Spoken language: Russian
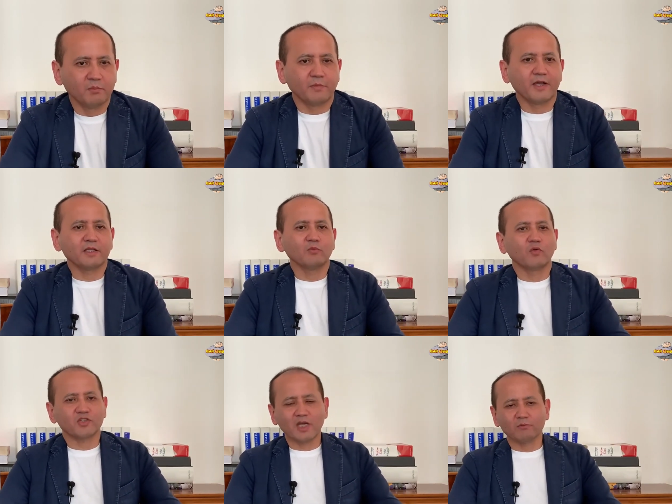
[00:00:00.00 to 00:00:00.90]
Поэтому,
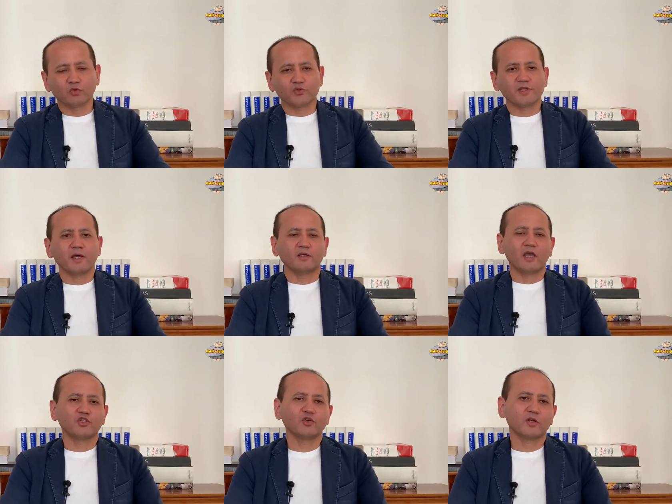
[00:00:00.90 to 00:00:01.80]
уважаемые друзья, я
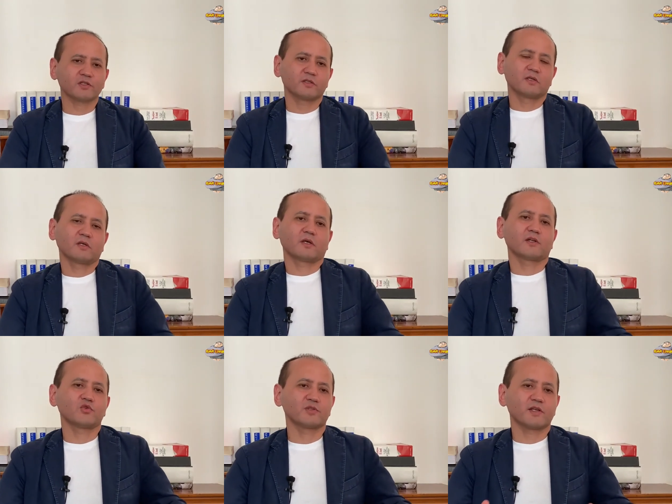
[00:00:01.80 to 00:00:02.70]
еще раз
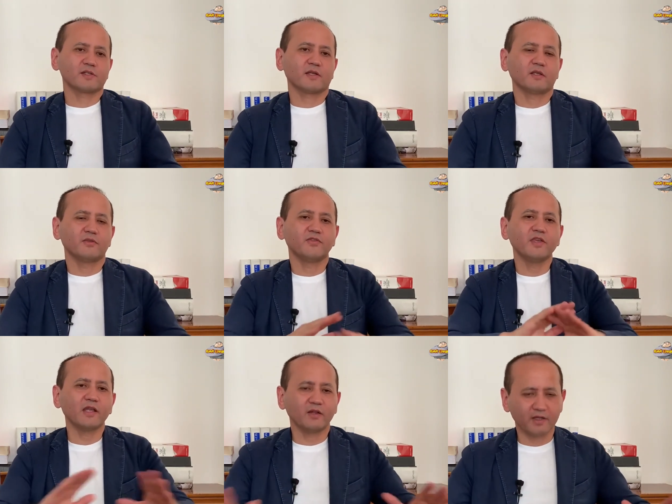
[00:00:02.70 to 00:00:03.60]
хочу сказать, не
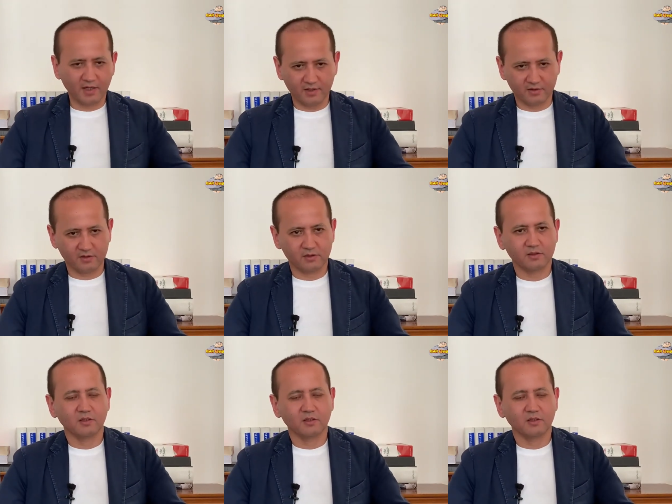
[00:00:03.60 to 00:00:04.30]
отвлекайтесь,